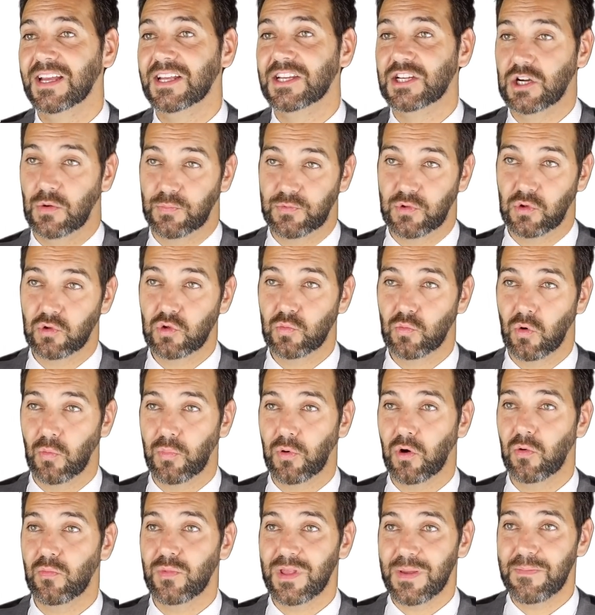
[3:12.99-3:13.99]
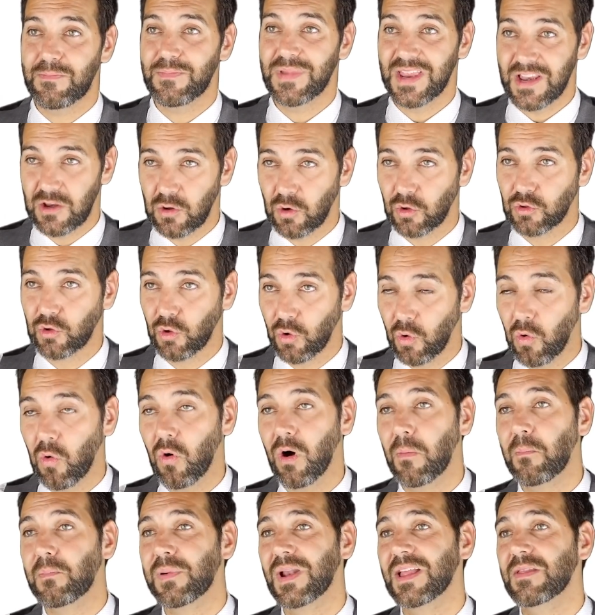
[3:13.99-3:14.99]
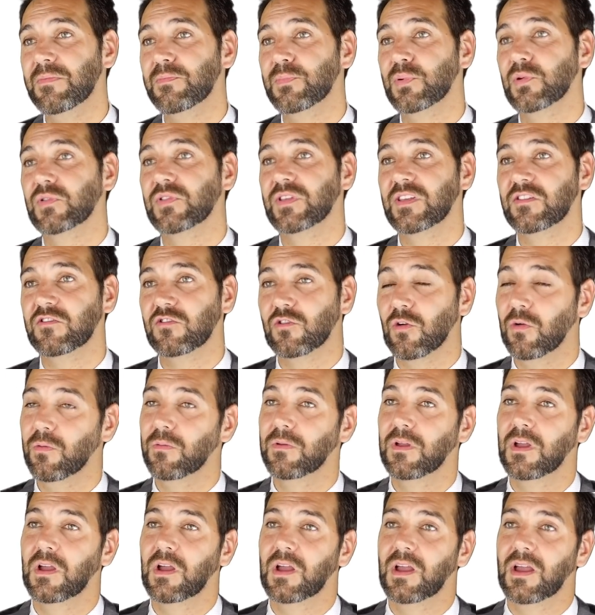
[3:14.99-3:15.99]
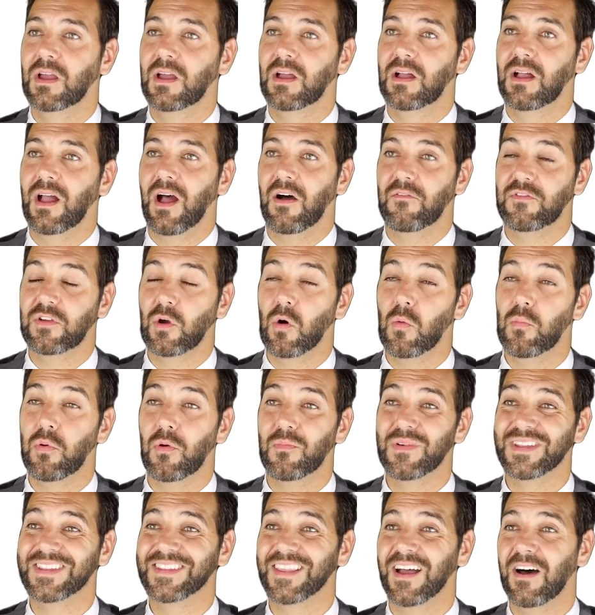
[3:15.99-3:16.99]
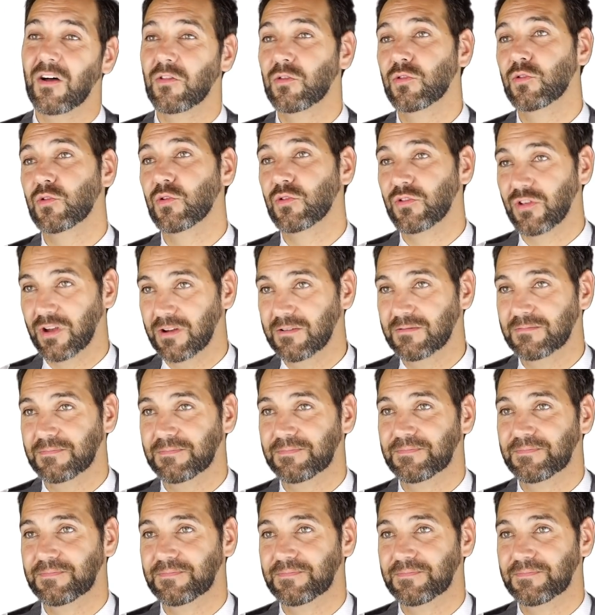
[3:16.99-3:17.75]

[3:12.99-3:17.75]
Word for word: j'ai obtenu mon premier million d'euros en pleine possession, environ pour mes 32 ans